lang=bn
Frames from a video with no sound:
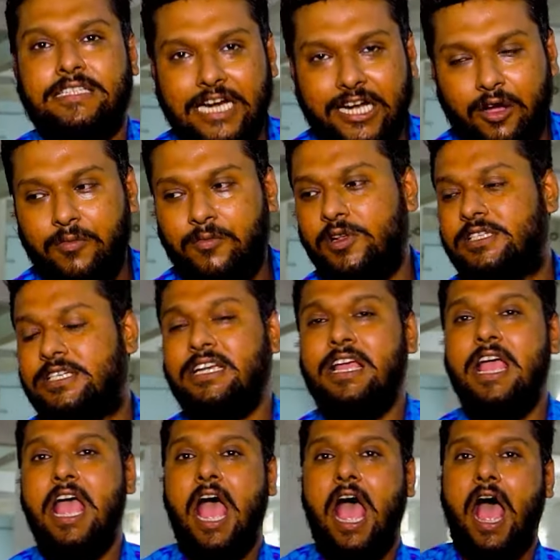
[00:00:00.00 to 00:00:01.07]
সেটাও বলছি
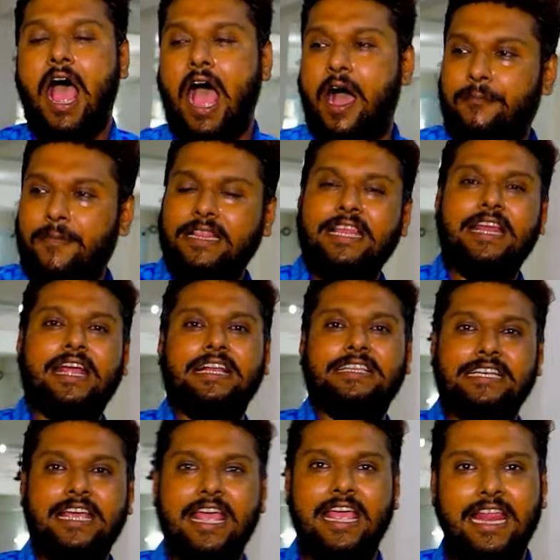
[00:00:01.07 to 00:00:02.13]
আমাদের
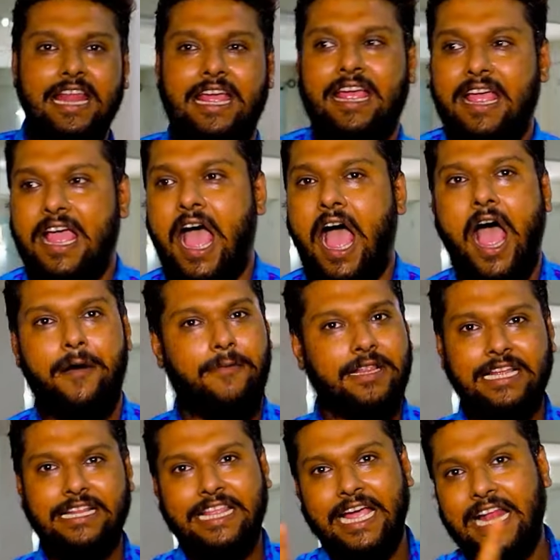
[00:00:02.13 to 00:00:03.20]
কাছে এলে
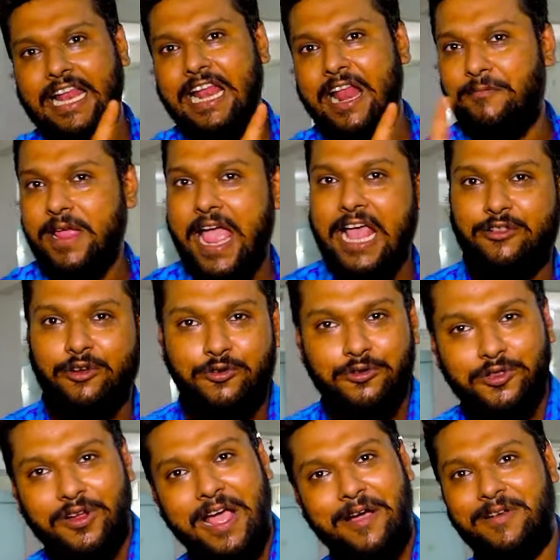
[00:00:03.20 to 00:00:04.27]
আমাদের দেখলেন আমি
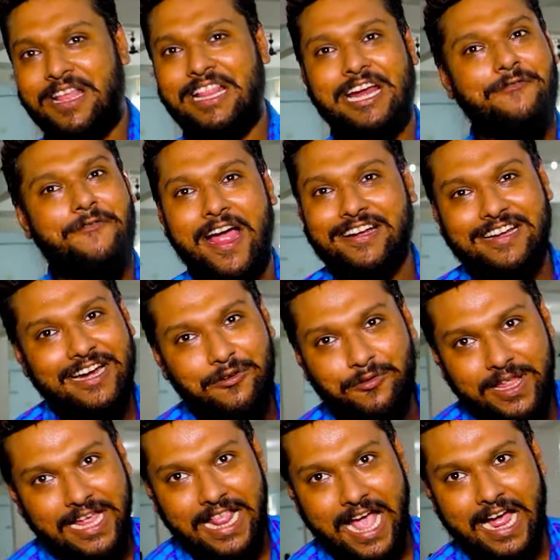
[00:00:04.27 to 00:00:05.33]
এতক্ষণ ধরে আপনাদেরকে ফ্যাক্টরি
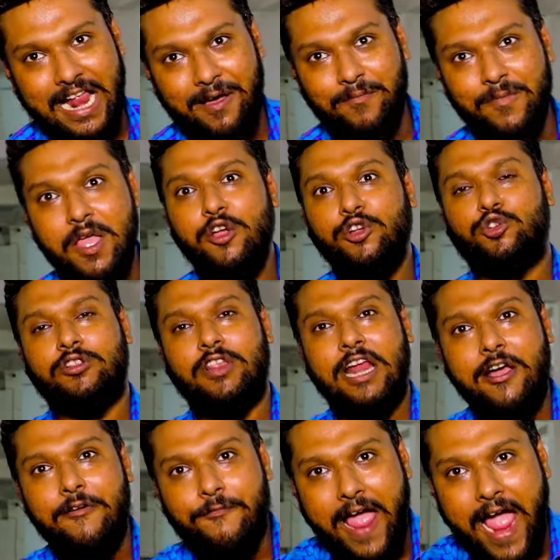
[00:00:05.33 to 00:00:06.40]
ঘুরিয়ে দেখালাম
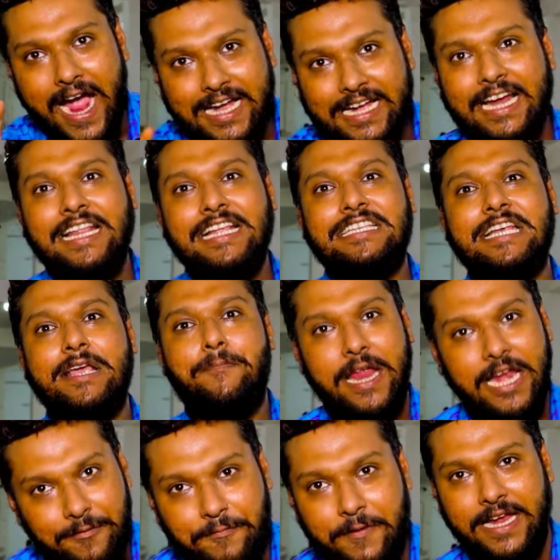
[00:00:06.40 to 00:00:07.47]
সুতরাং ফ্যাক্টরির যে
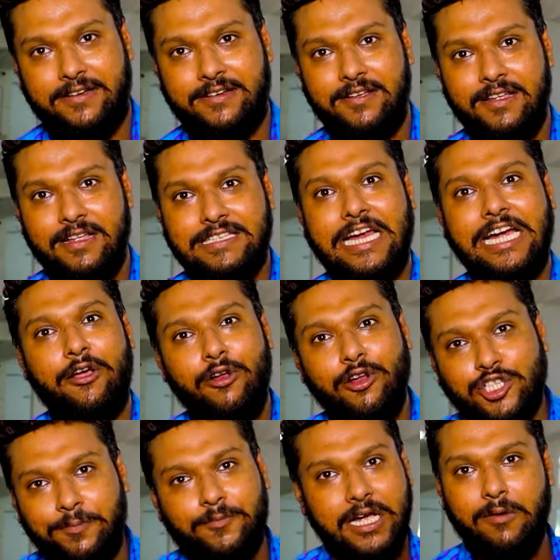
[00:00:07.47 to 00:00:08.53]
বেনিফিট সেটা
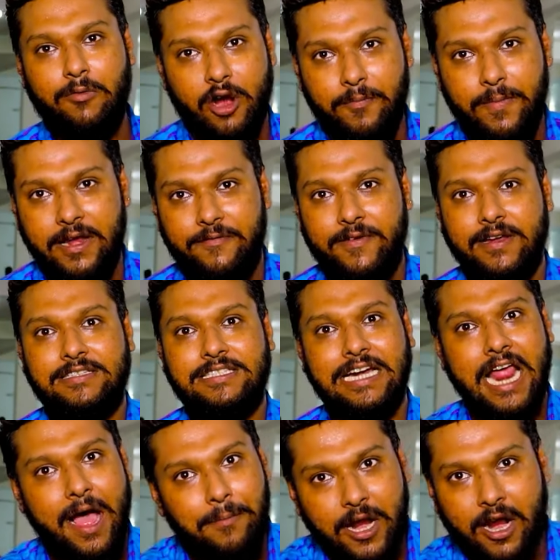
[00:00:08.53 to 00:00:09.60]
হলো সব থেকে বড় বেনিফিট
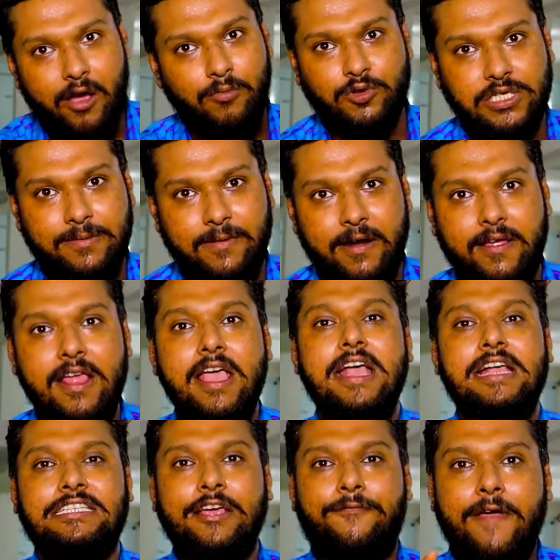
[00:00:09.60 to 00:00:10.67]
সেটা হ্যাঁ। আপনারা বুঝতে পারেন
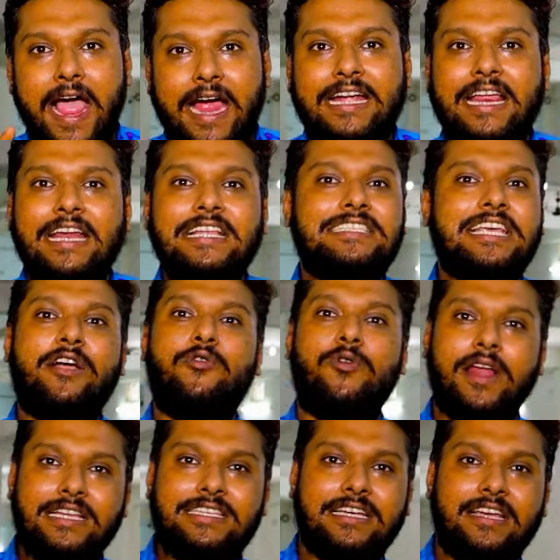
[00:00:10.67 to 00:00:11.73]
যে ফ্যাক্টরি যে
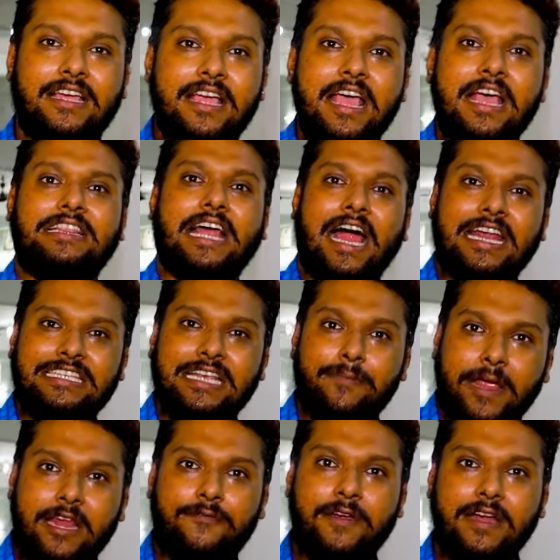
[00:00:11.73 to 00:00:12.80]
করেছে তার যে
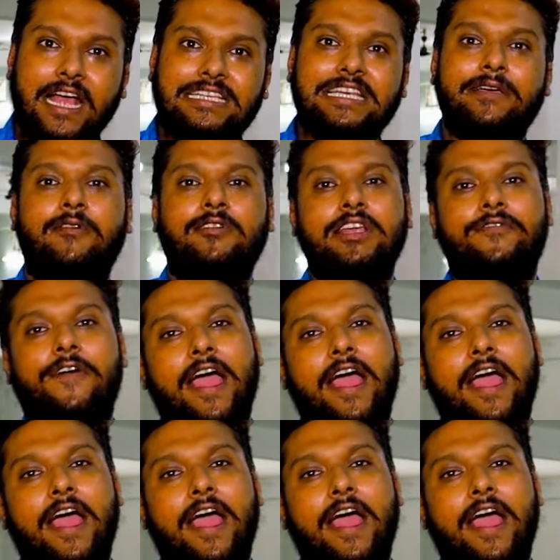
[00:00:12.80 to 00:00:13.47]
বেনিফিট আছে এবং যে